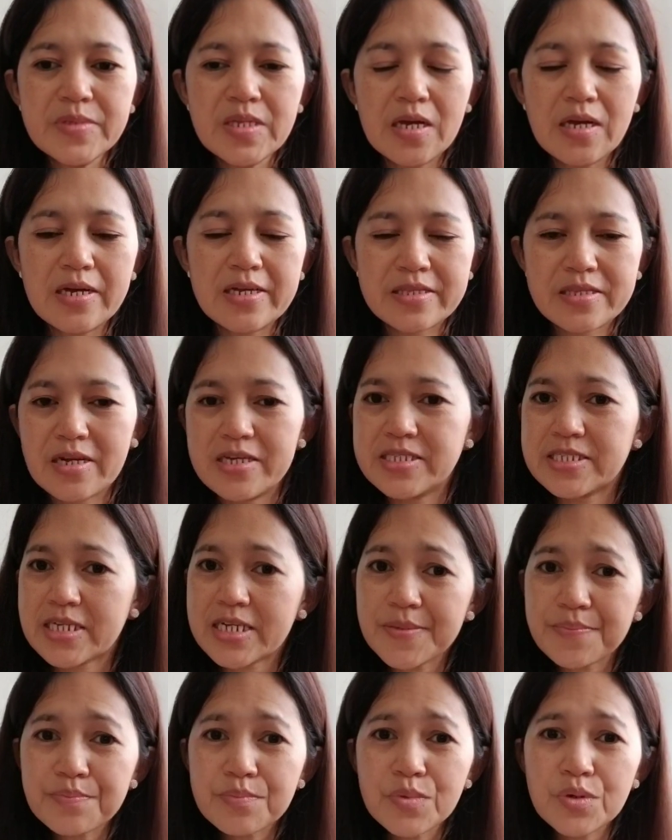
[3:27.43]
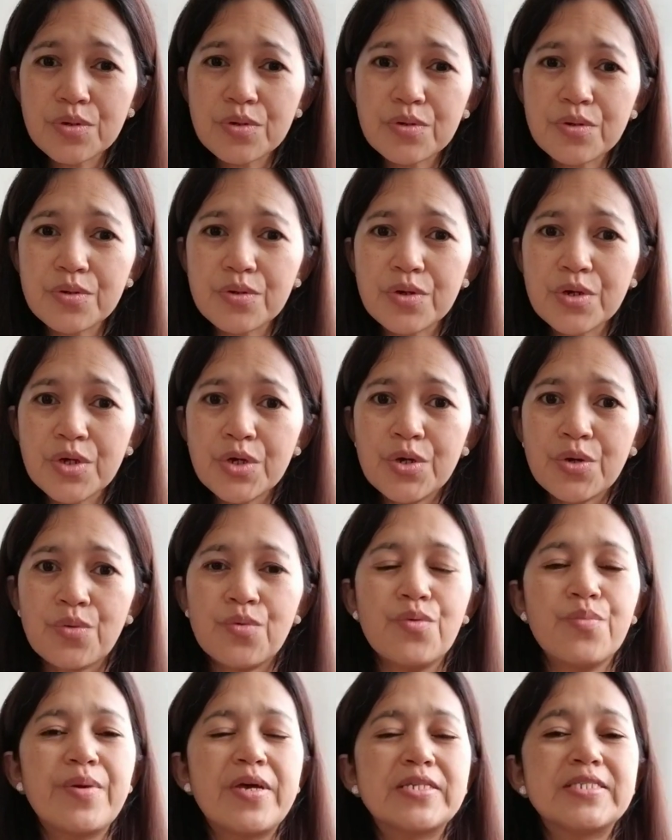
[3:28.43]
uh, transcript mo,
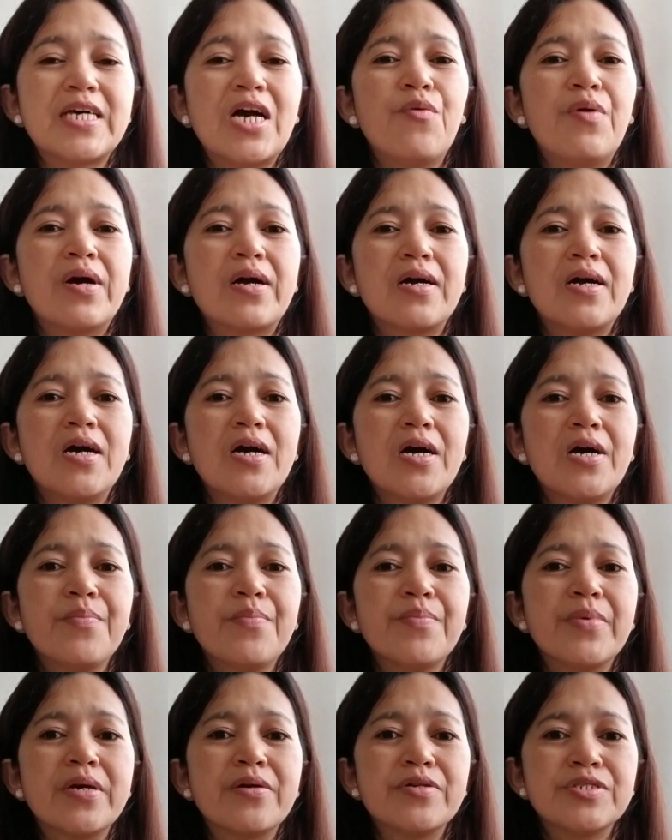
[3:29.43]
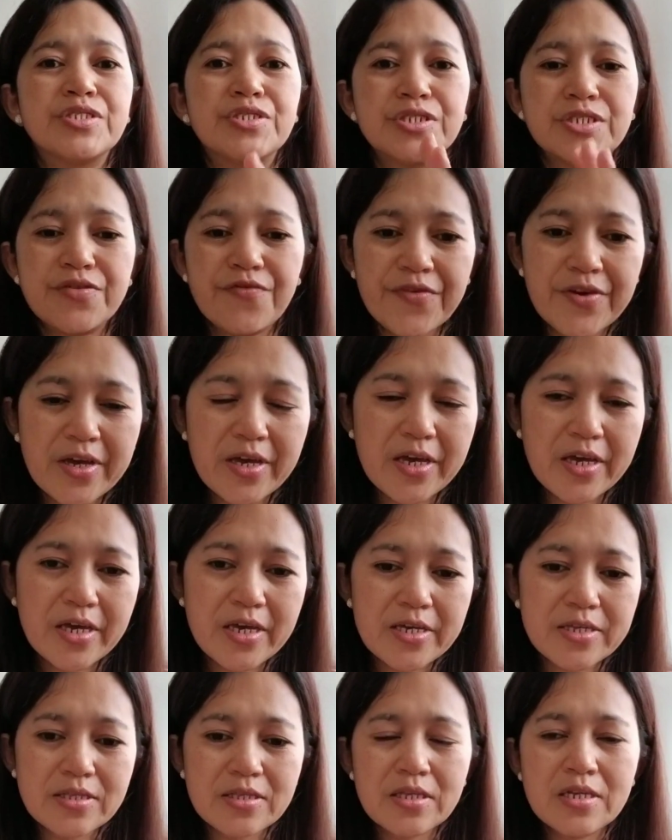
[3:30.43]
kung may asawa ka, marriage
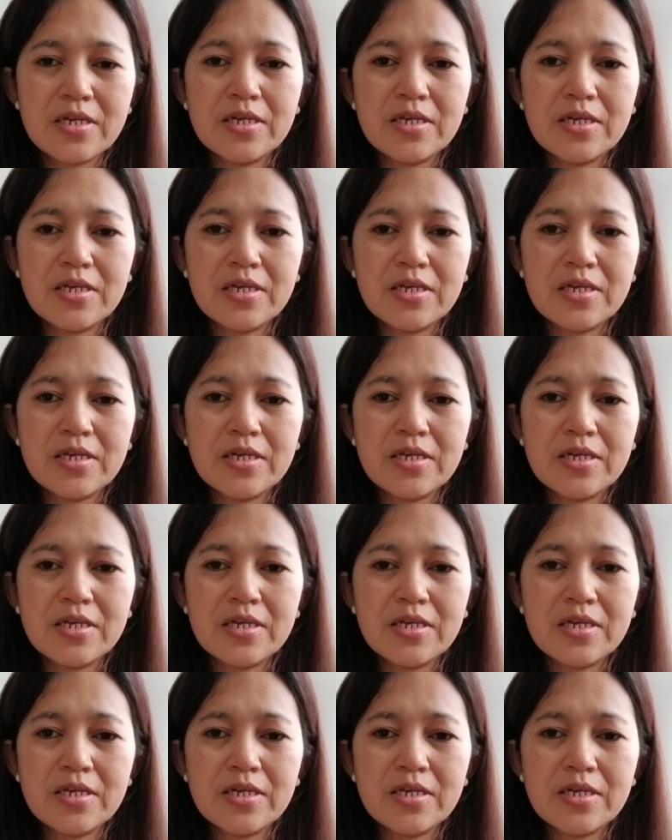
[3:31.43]
certificate,